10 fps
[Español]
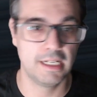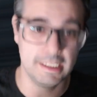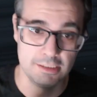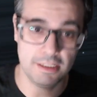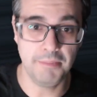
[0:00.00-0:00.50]

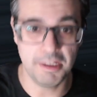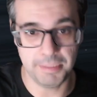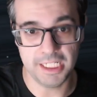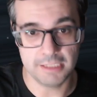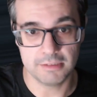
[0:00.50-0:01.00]
Esa es mi
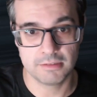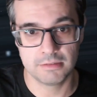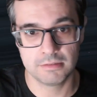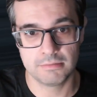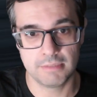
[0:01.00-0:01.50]
opinión.
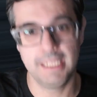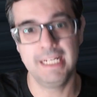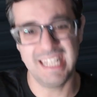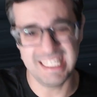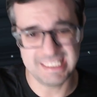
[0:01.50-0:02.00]

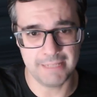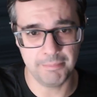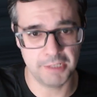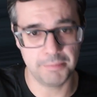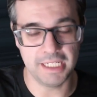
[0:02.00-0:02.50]
¿Vale? Esa es
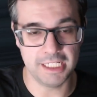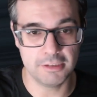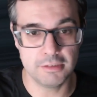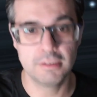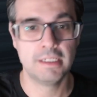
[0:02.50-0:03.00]
mi
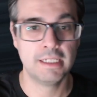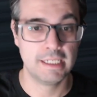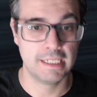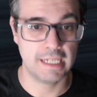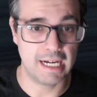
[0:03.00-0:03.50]
opinión
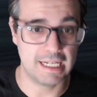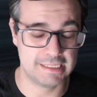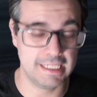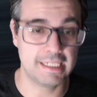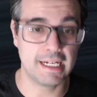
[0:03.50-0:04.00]

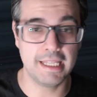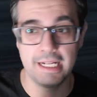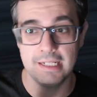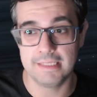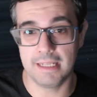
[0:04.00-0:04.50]
acerca
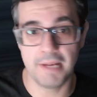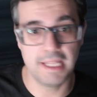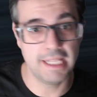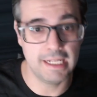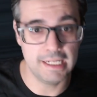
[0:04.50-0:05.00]
del tema
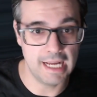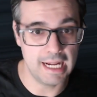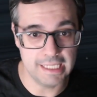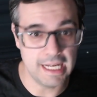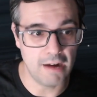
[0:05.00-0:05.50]
del
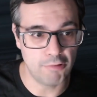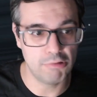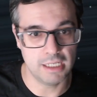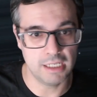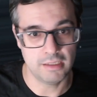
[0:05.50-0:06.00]
Elías Aguja.